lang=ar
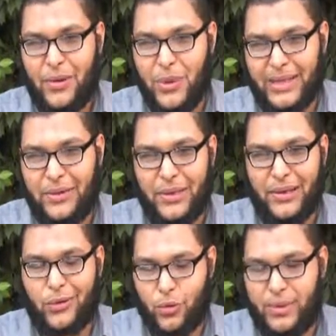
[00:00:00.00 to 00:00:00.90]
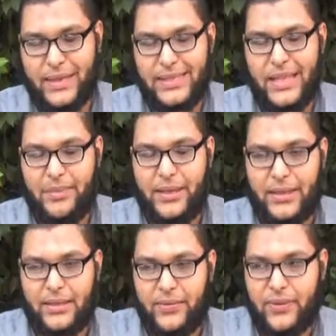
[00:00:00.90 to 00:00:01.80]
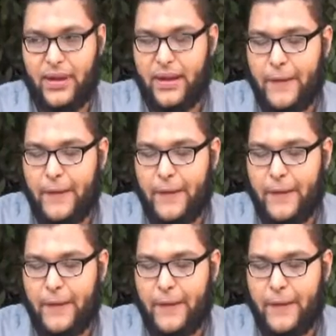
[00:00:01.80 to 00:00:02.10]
الوحدوي العروبي الاسلامي يعني ف